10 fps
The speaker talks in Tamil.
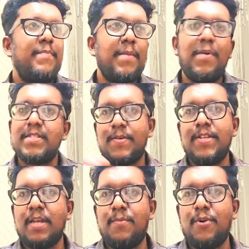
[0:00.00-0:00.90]
பிக் பாஸ்
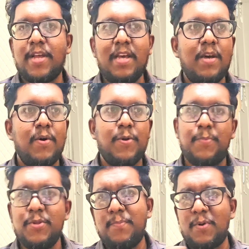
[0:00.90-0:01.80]
செவன் தமிழோட ஒரு
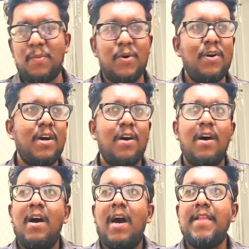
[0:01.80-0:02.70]
புது ப்ரோமோ
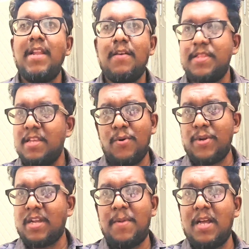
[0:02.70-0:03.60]
அதுல வந்து
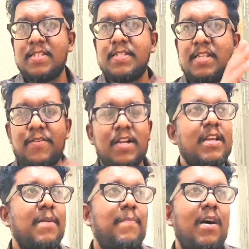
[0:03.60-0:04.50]
ஒரு கமல்ஹாசன் சார்
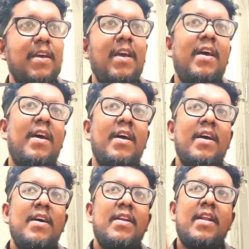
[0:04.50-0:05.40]
அவர்கள் கேட்பாங்க
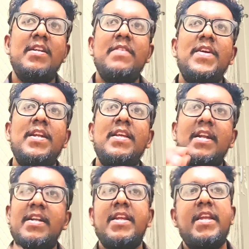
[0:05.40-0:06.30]
ரெண்டு வீடு
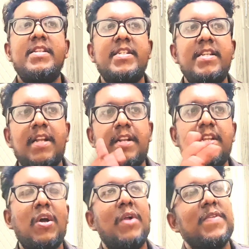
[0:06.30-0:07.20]
ரெண்டு கிச்சனு
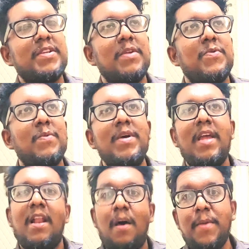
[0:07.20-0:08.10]
ரெண்டு கான்வர்ஷன் ரூமு
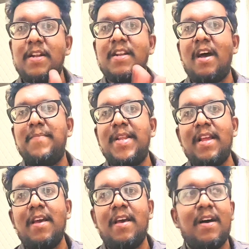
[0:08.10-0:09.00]
எல்லாமே ரெண்டா
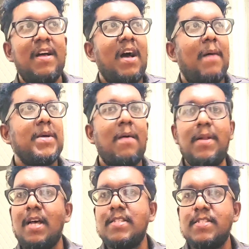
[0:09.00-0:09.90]
அப்படின்னா அப்போ
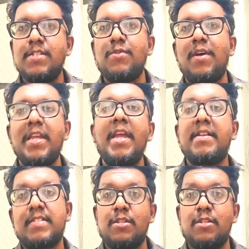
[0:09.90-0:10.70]
கமல்ஹாசன் சார் சொல்லுவாங்க